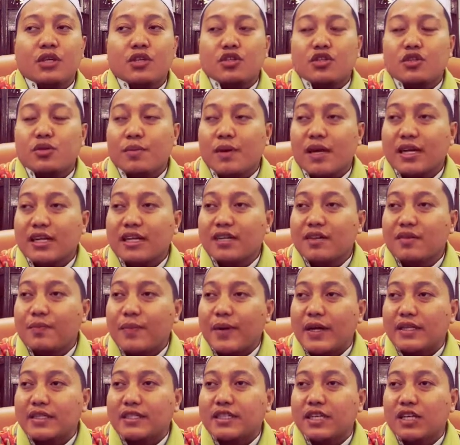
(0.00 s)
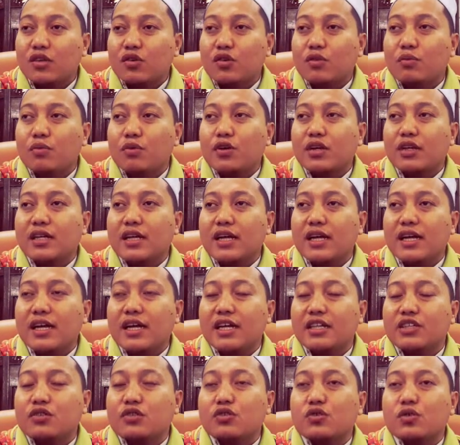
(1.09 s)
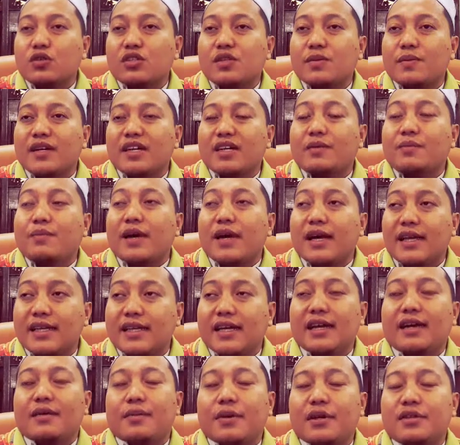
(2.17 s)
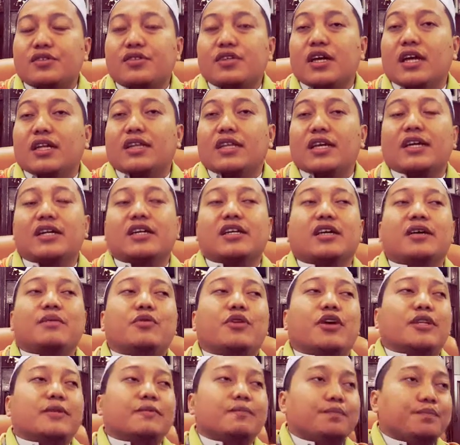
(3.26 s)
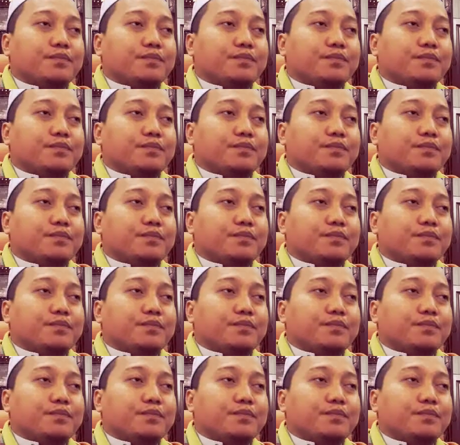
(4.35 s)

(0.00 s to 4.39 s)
semakin panjang umurnya justru semakin banyak maksiat yang dia buat